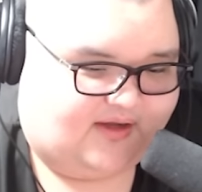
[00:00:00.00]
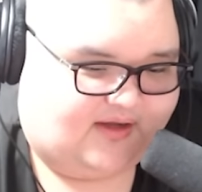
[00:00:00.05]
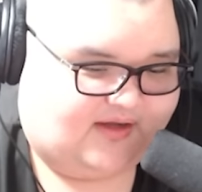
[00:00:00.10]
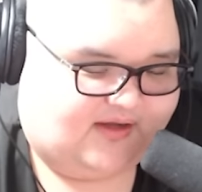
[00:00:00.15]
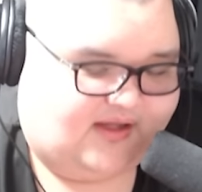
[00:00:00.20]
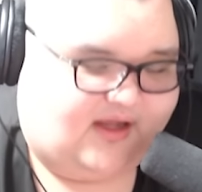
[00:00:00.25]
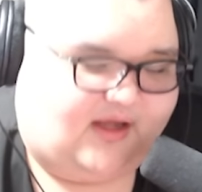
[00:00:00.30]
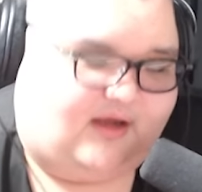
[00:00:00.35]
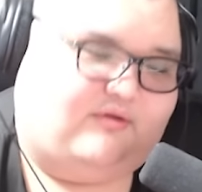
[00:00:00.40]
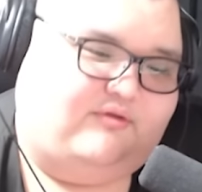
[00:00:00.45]

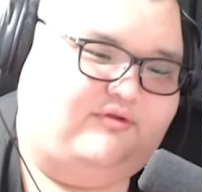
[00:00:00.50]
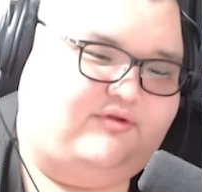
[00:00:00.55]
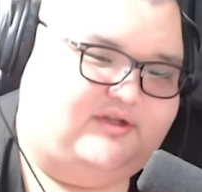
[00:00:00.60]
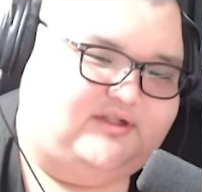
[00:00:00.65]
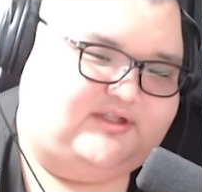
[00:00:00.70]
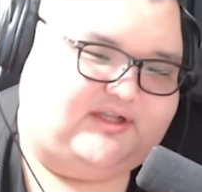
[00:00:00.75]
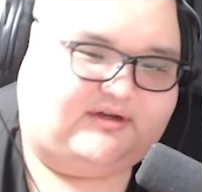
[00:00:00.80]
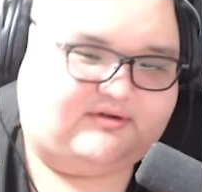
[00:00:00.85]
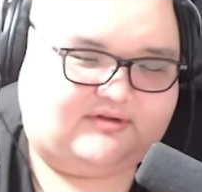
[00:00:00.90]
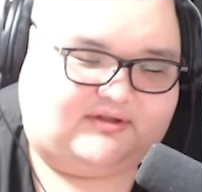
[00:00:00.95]
なんか本当に
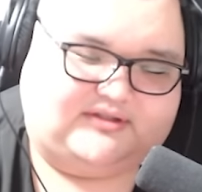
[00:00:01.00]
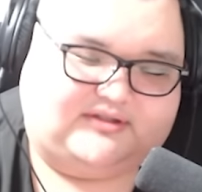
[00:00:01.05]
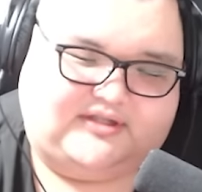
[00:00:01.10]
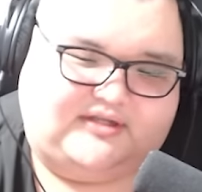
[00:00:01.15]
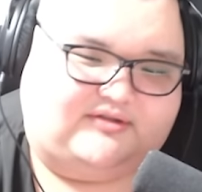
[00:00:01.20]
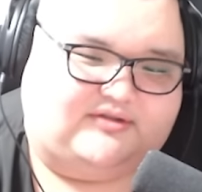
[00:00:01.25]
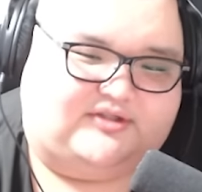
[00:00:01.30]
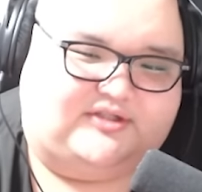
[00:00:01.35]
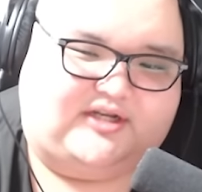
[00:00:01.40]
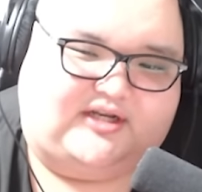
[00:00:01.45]
ゼロ
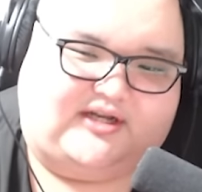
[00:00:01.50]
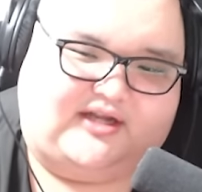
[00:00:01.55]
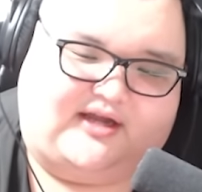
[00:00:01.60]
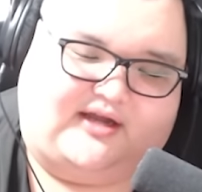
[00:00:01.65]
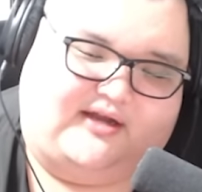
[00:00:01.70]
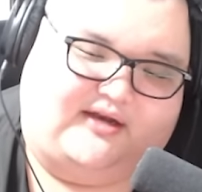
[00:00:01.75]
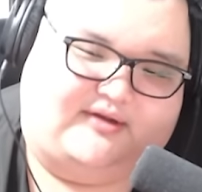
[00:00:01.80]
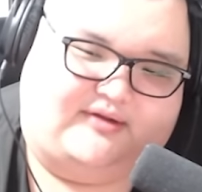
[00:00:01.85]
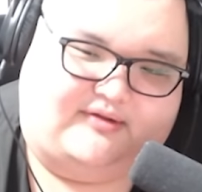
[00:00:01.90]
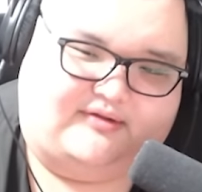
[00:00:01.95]
スじゃねえ
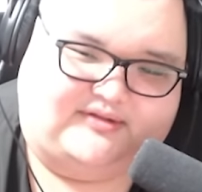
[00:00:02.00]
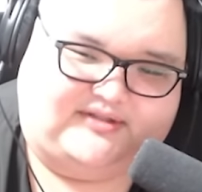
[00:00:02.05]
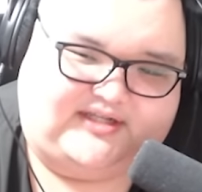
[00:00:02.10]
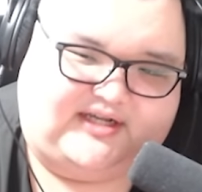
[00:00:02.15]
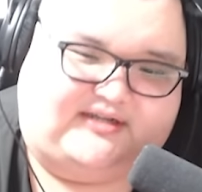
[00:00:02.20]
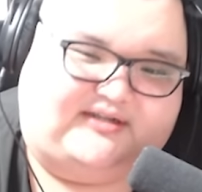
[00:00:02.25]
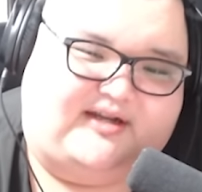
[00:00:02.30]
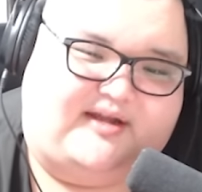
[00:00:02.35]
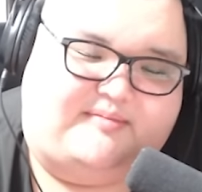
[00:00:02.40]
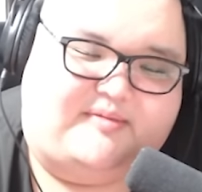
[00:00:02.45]

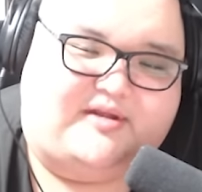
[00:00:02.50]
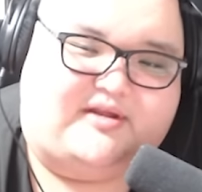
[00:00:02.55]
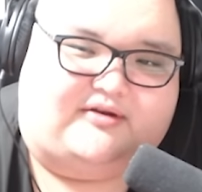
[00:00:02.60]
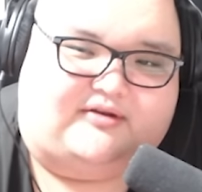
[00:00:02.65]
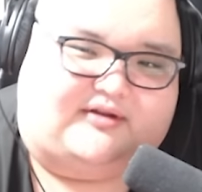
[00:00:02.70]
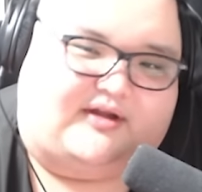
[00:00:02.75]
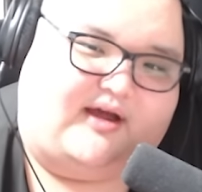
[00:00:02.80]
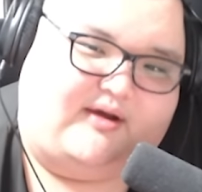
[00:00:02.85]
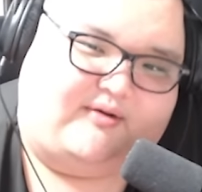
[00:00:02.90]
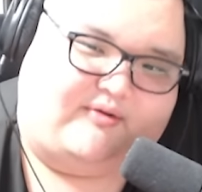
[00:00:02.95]
ザクレ見て
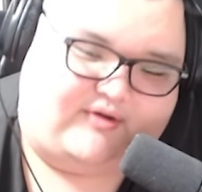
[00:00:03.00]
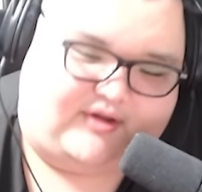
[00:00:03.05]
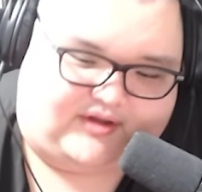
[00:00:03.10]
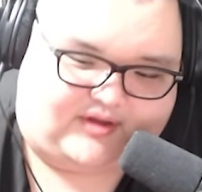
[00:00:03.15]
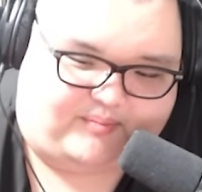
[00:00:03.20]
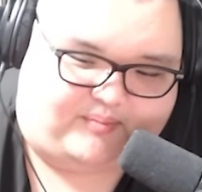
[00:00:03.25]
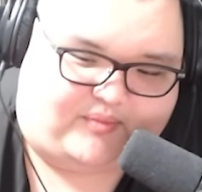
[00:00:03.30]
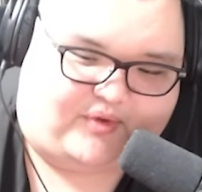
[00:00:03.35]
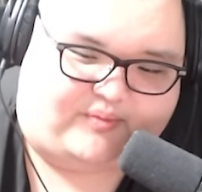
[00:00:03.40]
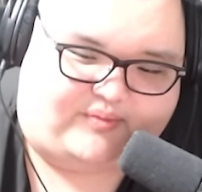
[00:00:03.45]
るとあ俺っ
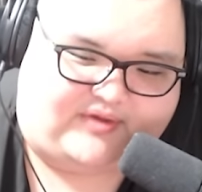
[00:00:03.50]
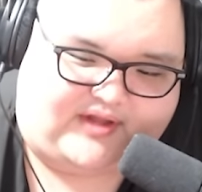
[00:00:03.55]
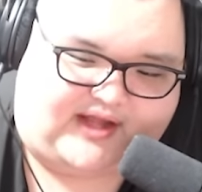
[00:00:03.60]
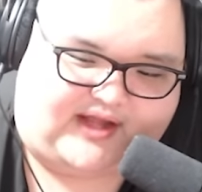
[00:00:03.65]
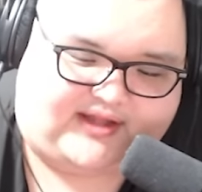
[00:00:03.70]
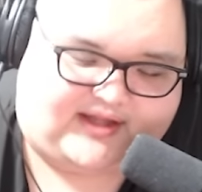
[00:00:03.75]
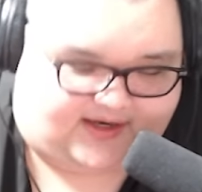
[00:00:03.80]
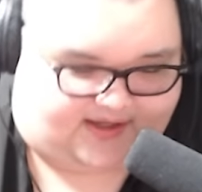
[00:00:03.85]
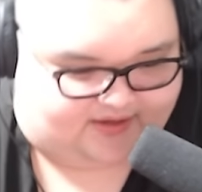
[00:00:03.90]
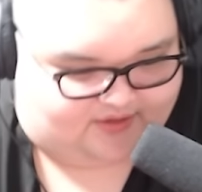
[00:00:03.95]
てモブな
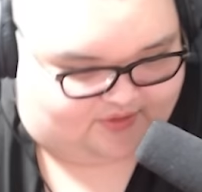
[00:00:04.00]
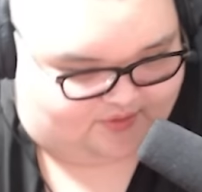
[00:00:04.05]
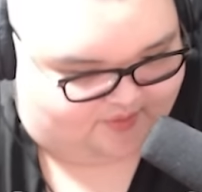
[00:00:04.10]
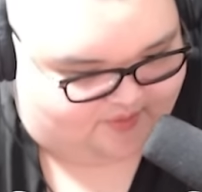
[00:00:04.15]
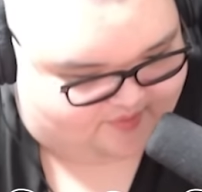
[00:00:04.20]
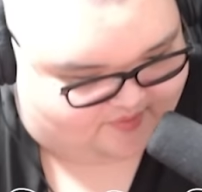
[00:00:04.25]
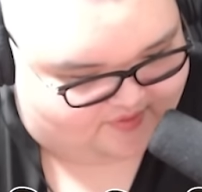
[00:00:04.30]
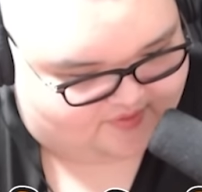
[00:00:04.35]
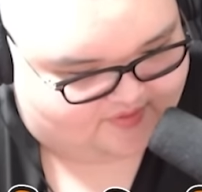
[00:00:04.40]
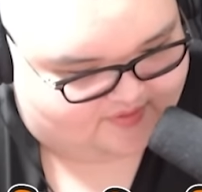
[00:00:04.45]
んだなと思
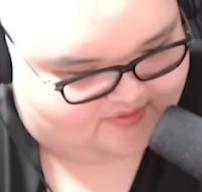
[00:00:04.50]
うもん。